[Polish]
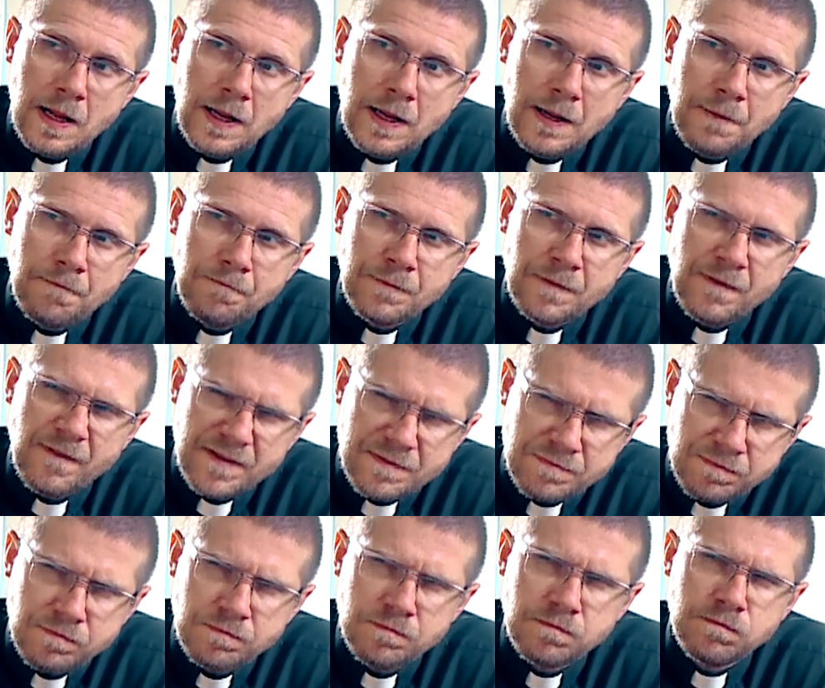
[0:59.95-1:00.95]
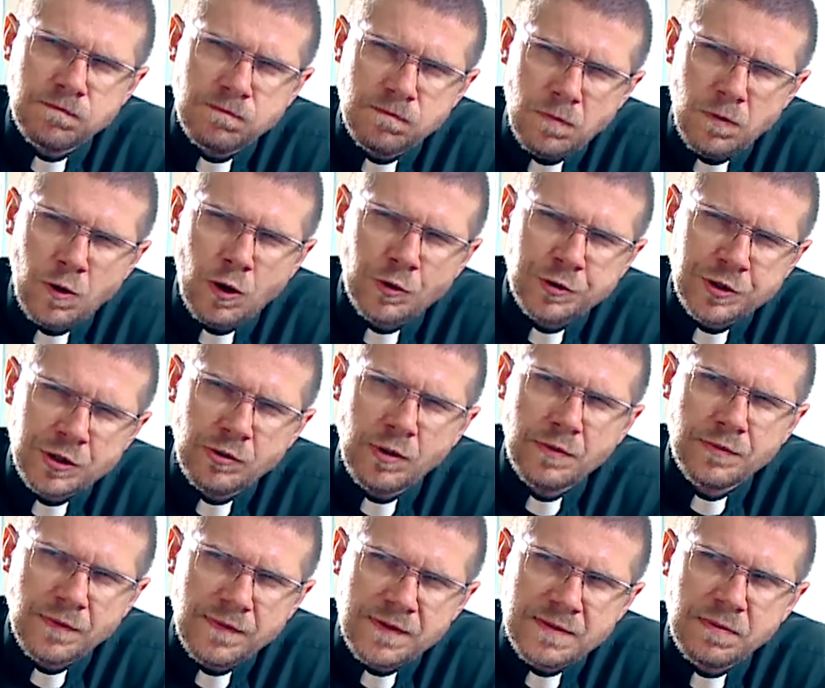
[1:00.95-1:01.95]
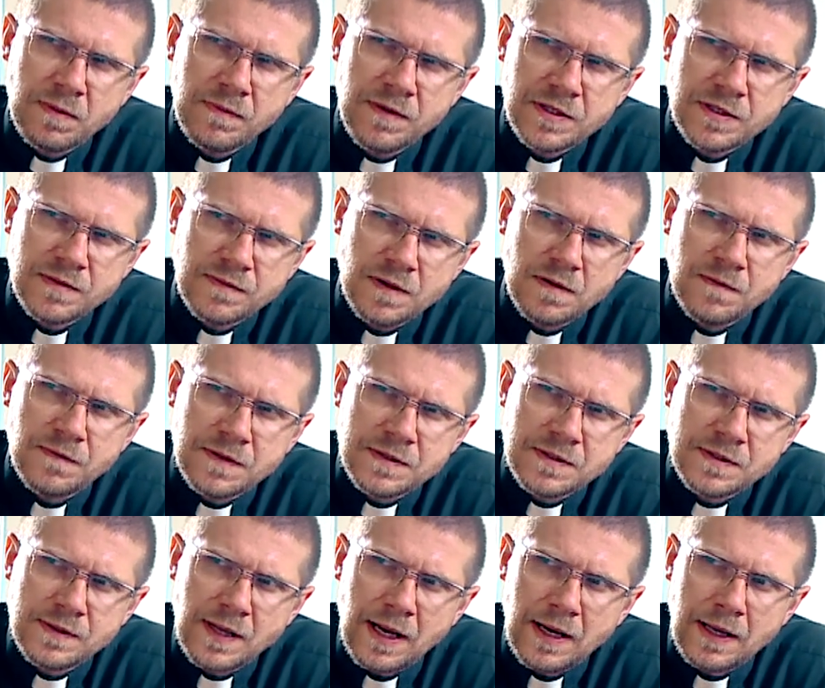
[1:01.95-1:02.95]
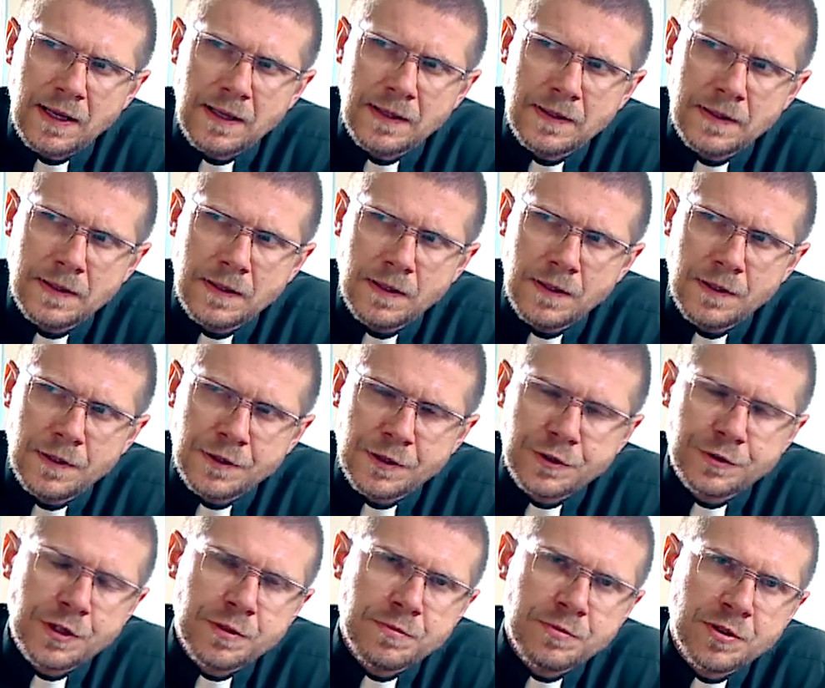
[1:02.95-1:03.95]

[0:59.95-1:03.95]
E, odkryłem to w spowiedzi, w konfesjonale, że ktoś